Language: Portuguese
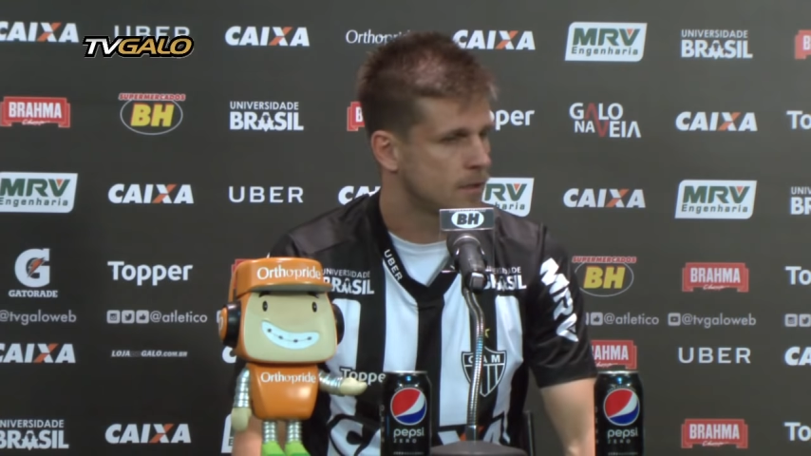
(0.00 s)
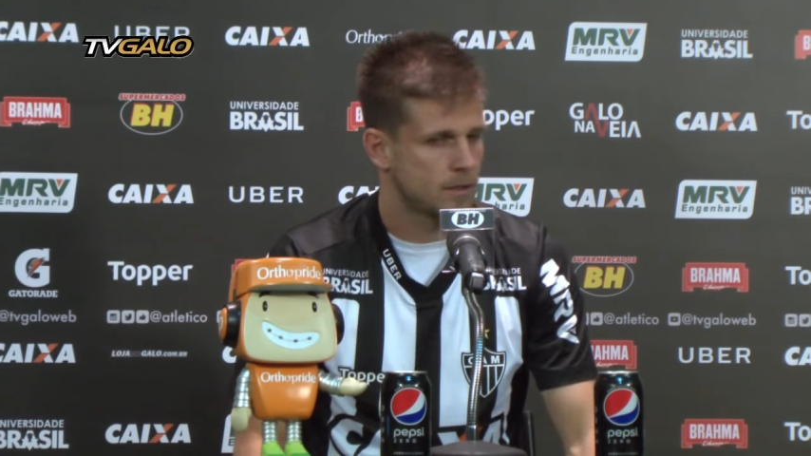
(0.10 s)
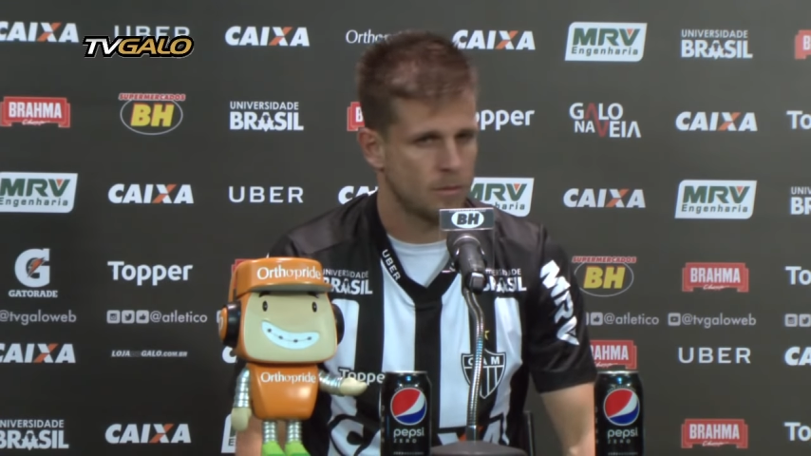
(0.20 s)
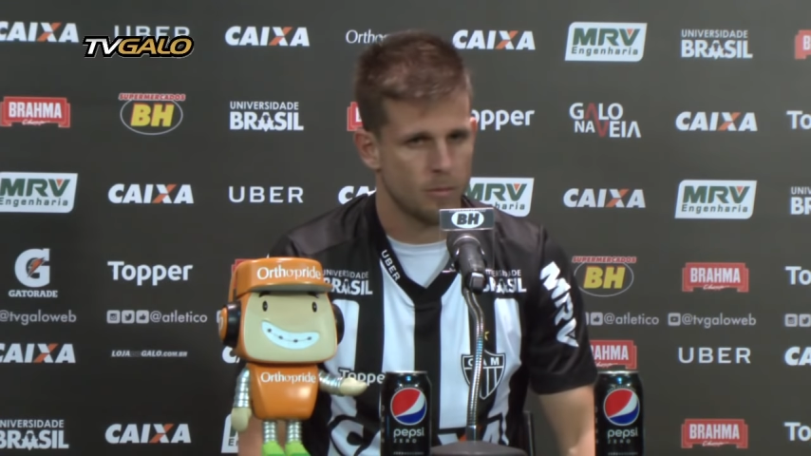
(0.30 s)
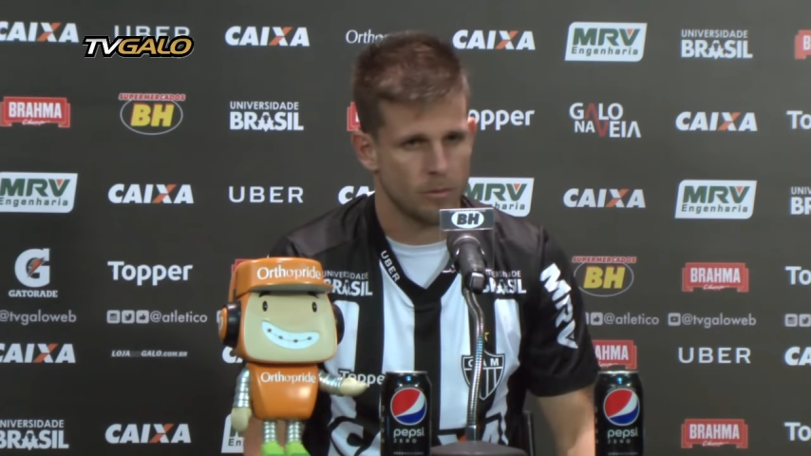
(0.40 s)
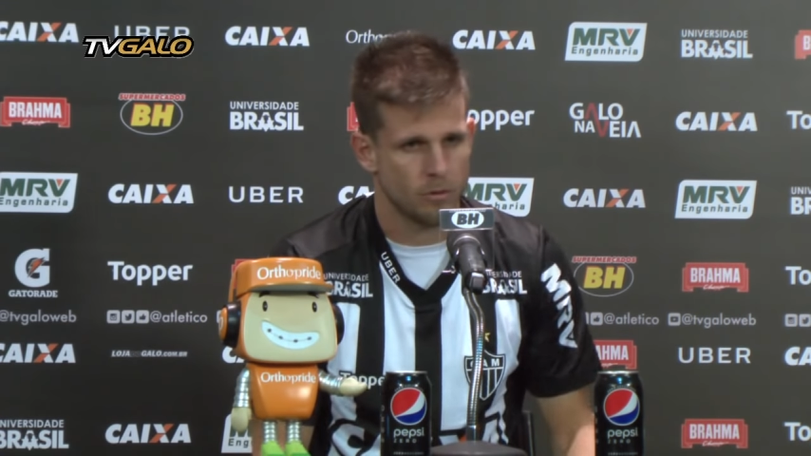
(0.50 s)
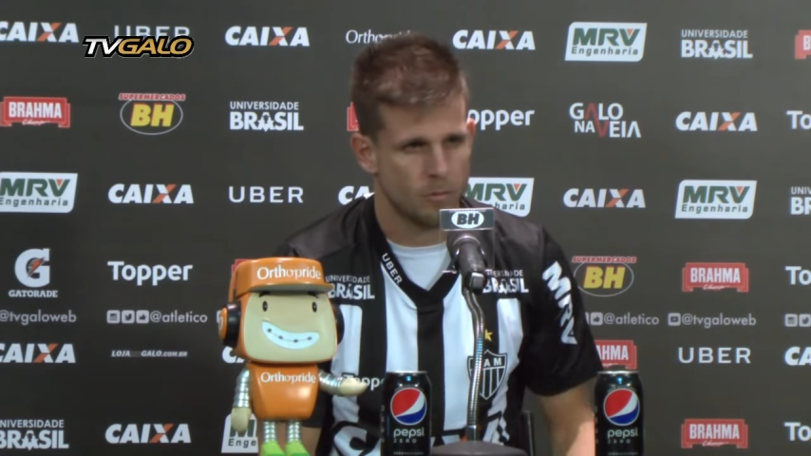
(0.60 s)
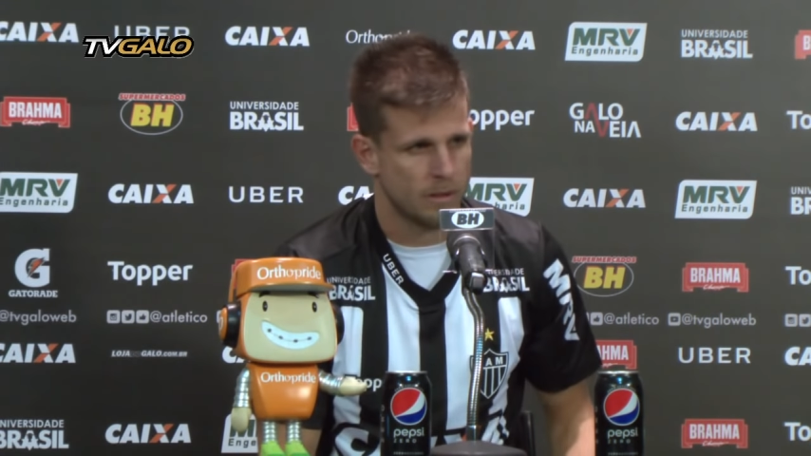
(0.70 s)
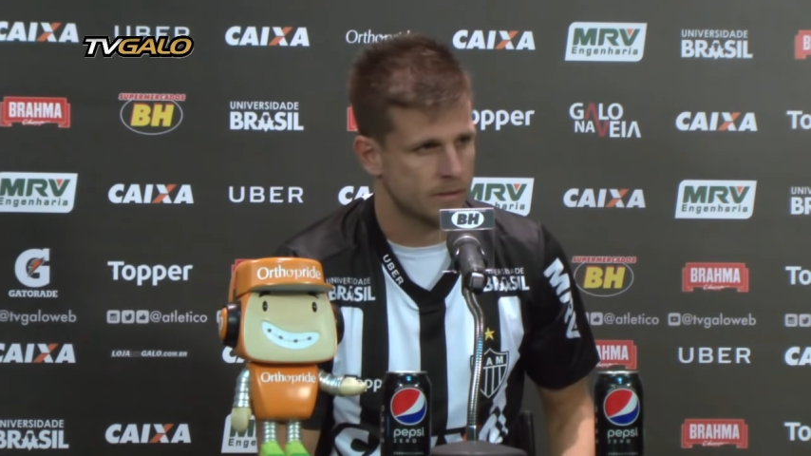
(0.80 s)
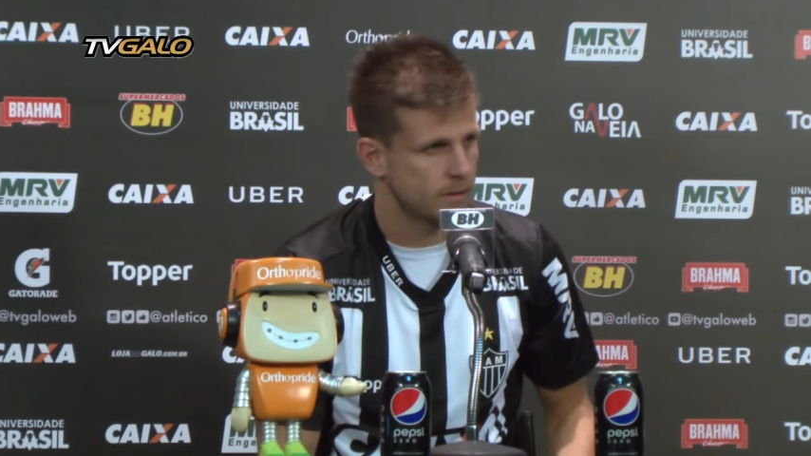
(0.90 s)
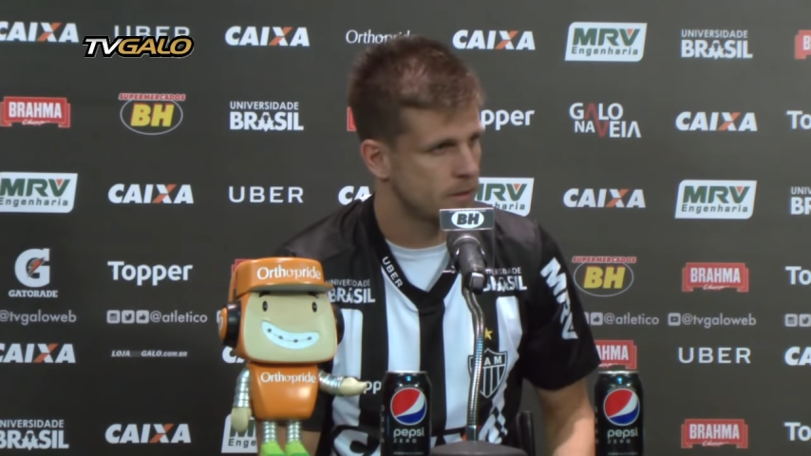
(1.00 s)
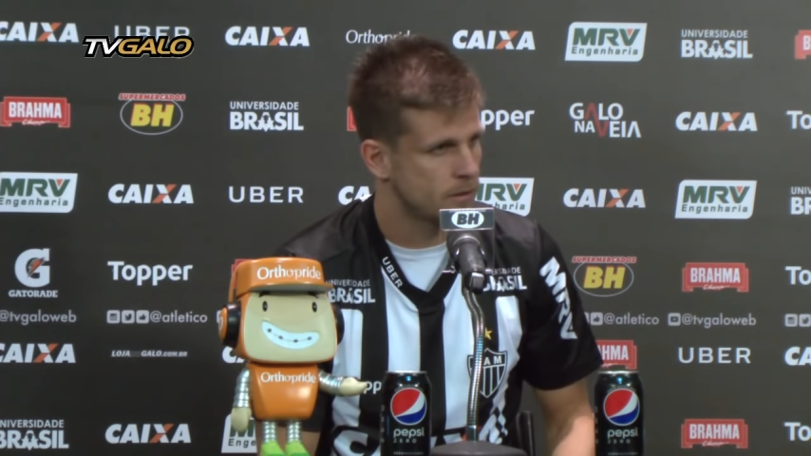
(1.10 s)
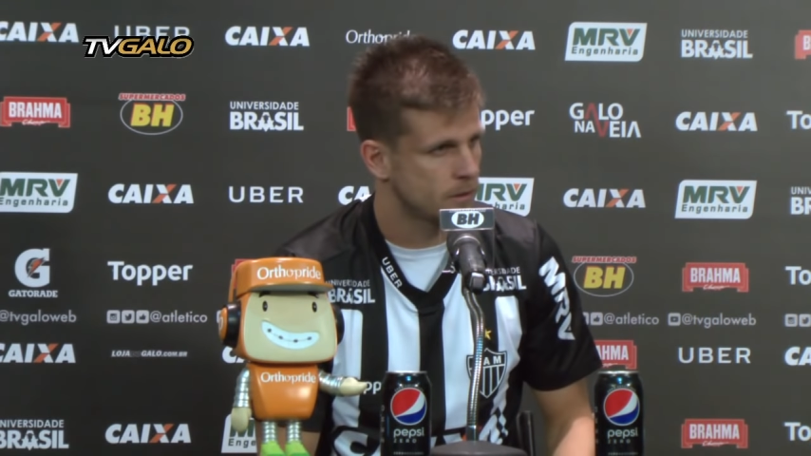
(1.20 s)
Sempre onde eu passei,